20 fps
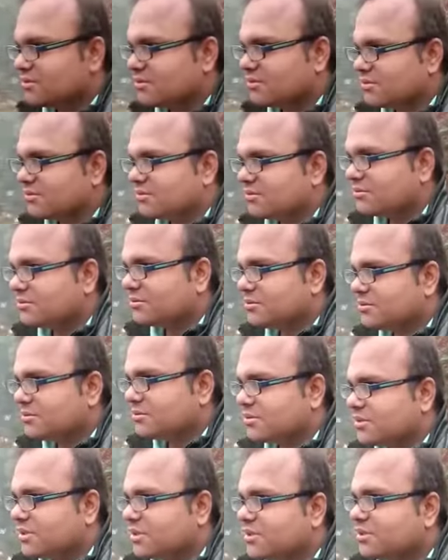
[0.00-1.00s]
अपने बारे में थोड़ा
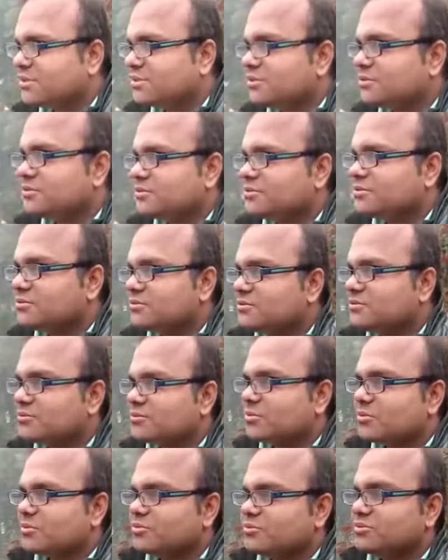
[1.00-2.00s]
सा
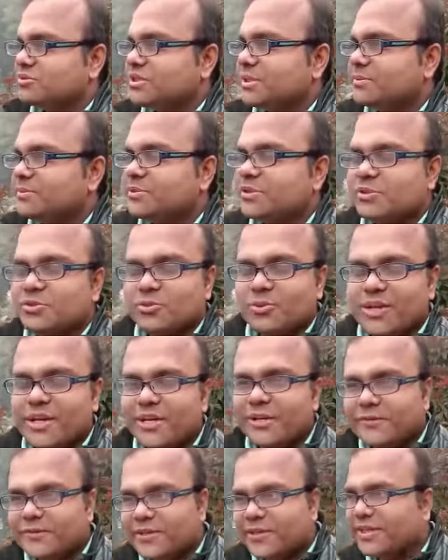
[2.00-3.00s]
बता जब से
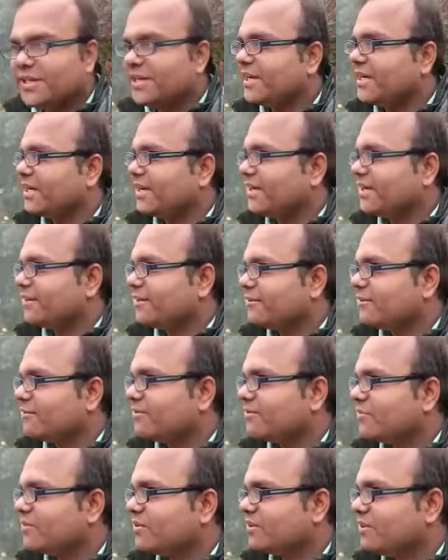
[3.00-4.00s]
ज्वाइंट फ्री आया है
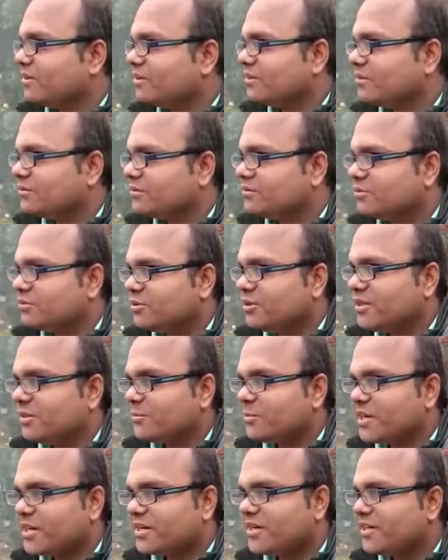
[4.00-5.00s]
तो एक
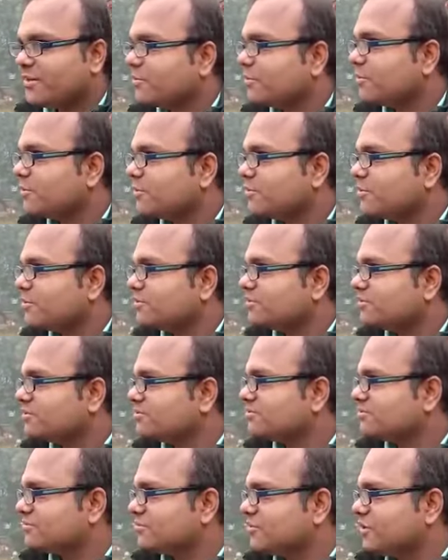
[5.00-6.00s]
मार्केट में बिल्कुल
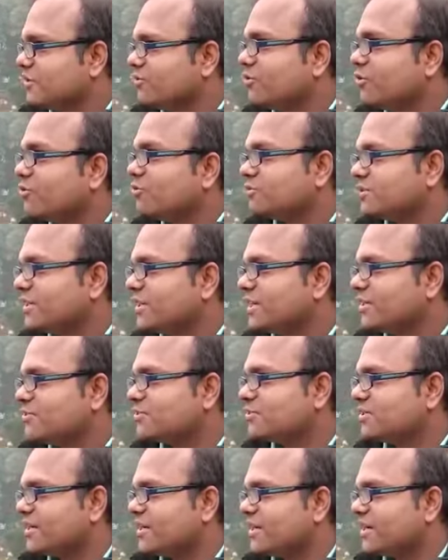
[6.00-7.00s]
रिवोल्यूशन आ
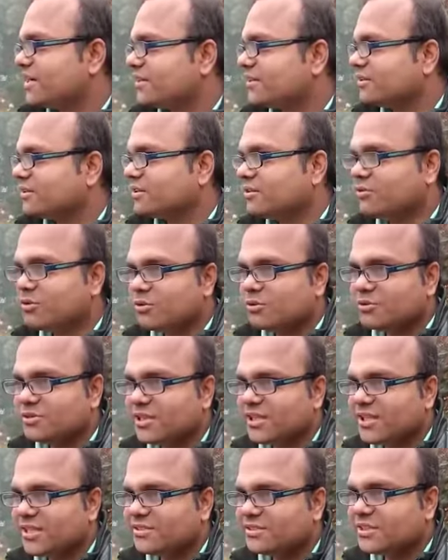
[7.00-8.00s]
चुका है
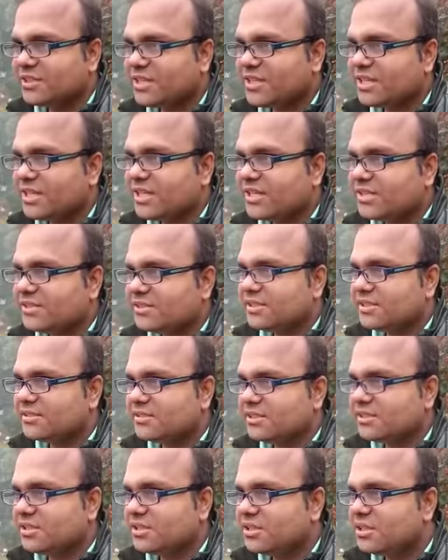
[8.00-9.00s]
रिवोल्यूशन है इस तरह का कि
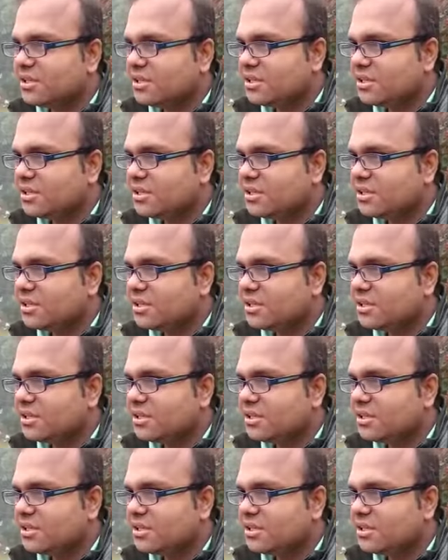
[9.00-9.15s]
जैसे कि